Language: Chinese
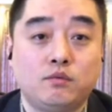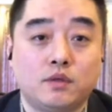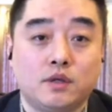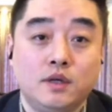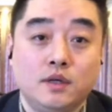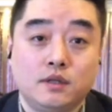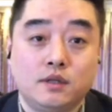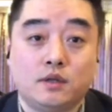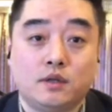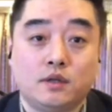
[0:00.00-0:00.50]
的
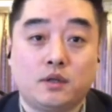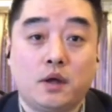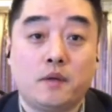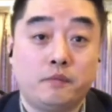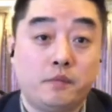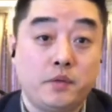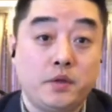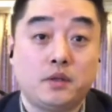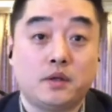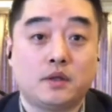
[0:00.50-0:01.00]

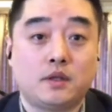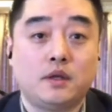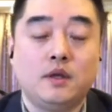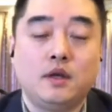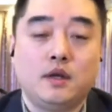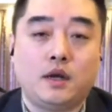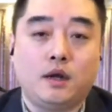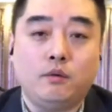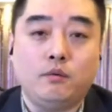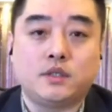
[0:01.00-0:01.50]

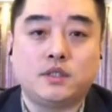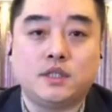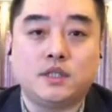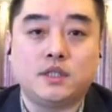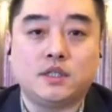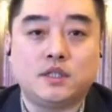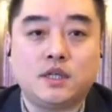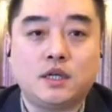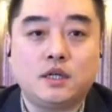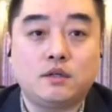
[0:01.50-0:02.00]
然后我紧
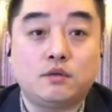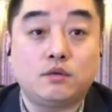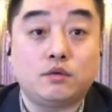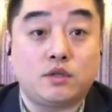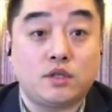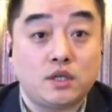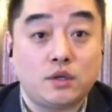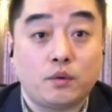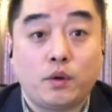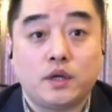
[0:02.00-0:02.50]
接着就
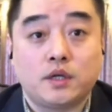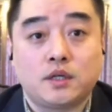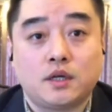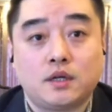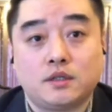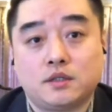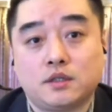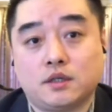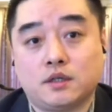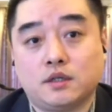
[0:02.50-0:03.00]
喜欢上了
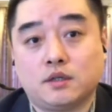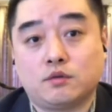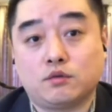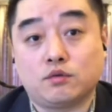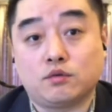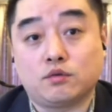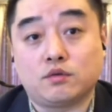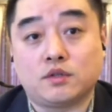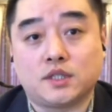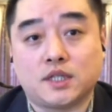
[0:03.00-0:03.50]
这个作曲
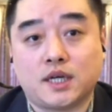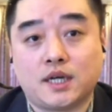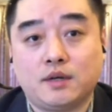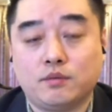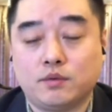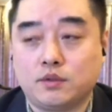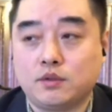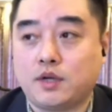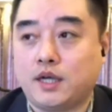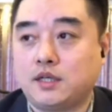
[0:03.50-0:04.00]
家，我
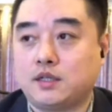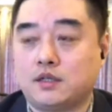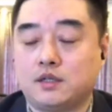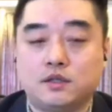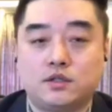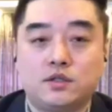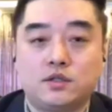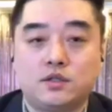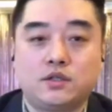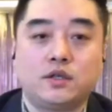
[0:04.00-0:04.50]
就开始
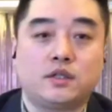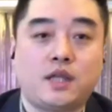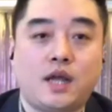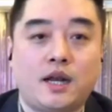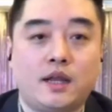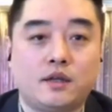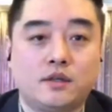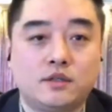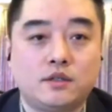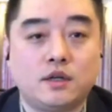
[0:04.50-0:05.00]
设大量
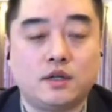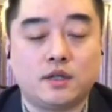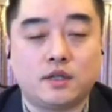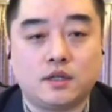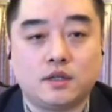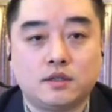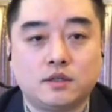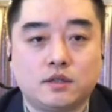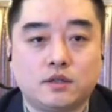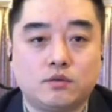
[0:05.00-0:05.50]
设猎
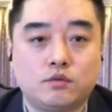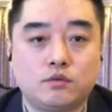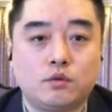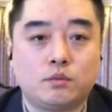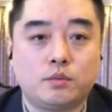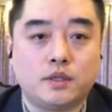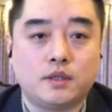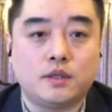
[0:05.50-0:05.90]
这的作品，